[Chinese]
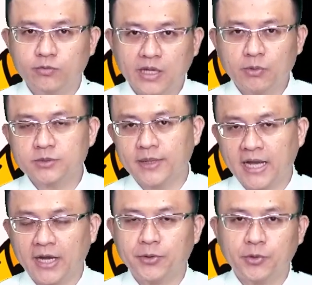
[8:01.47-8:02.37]
那为什么
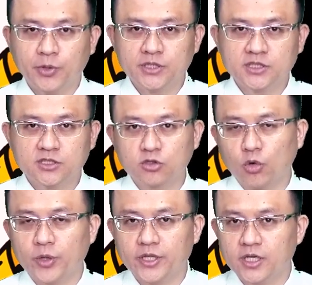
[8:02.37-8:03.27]
航运会是受
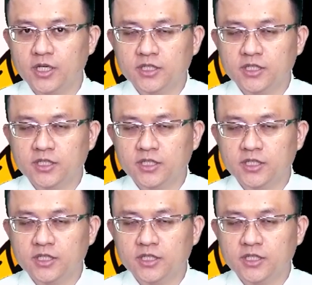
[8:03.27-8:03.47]
惠呢？